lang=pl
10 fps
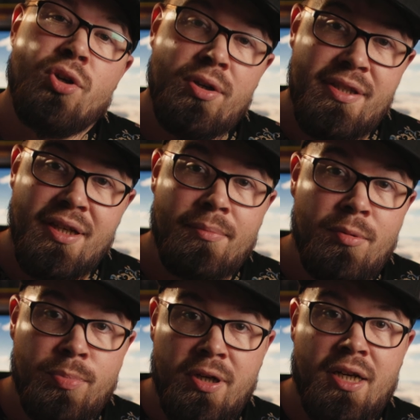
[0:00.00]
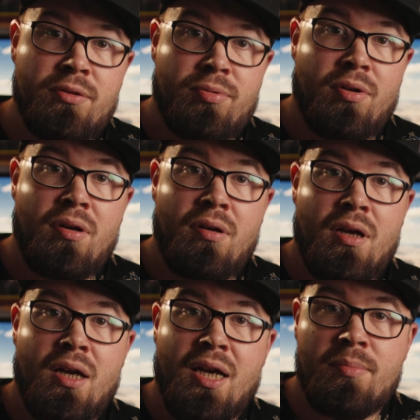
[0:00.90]
Joystick albo
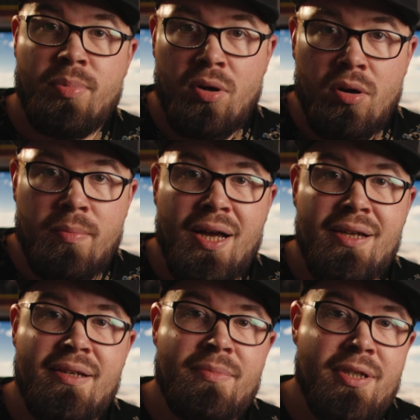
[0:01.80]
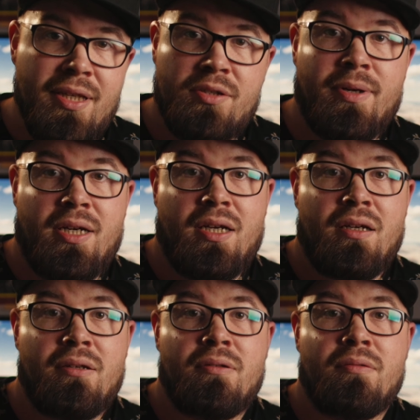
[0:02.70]
pokrętło, albo oba zamiast touchbara.
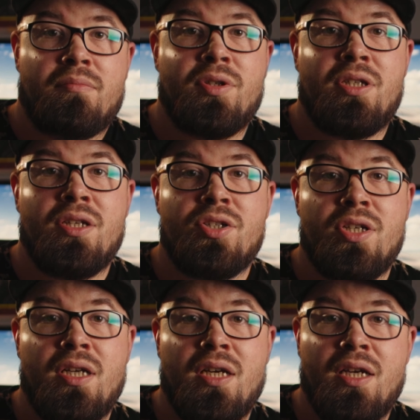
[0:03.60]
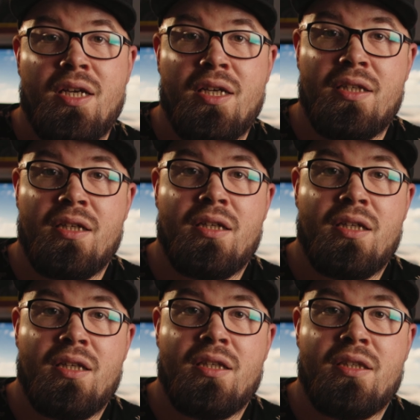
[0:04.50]
Myślę, że
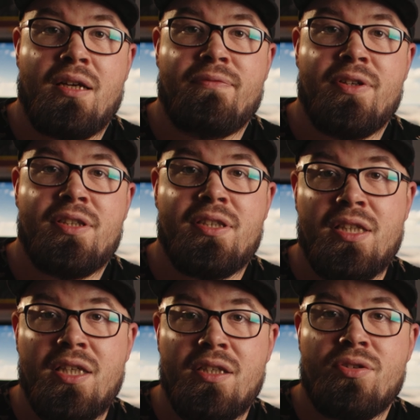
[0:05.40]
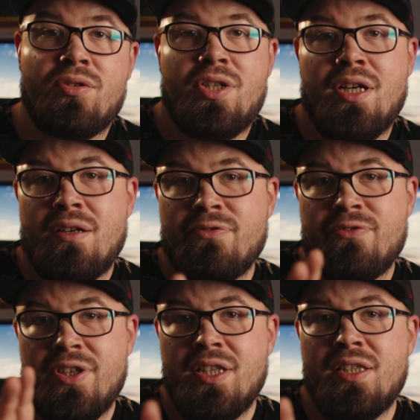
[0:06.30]
nawet takie coś jak
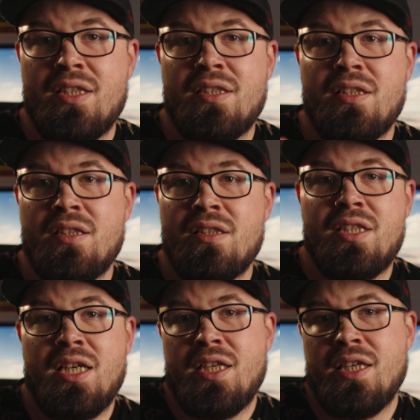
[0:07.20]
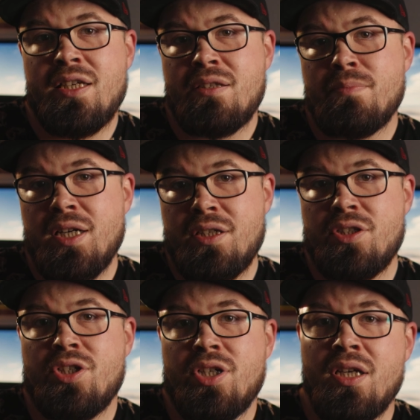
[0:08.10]
w 1DX Mark
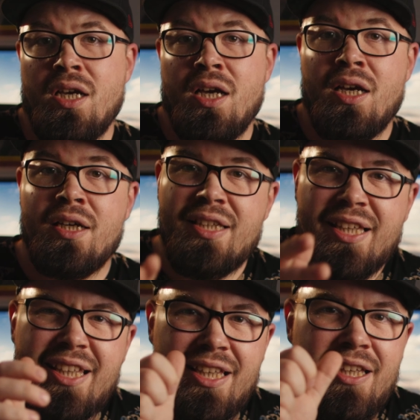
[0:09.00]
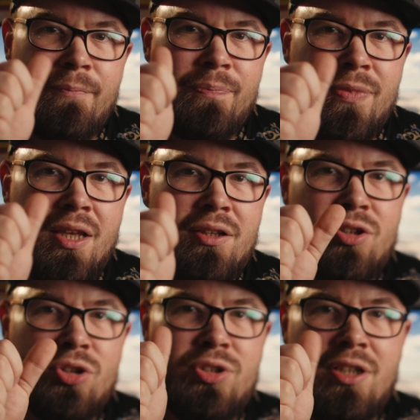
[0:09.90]
III, taki
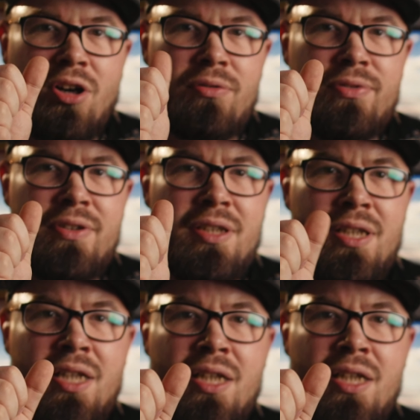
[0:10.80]
dotykowy,